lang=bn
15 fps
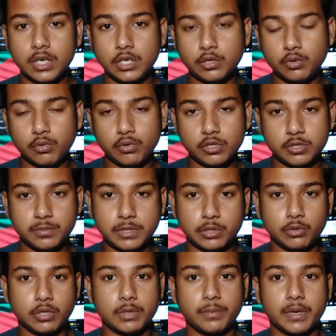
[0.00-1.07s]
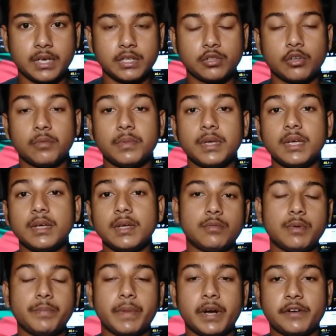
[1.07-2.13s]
একটু উনিশ বিশ হতে পারে তবে তবে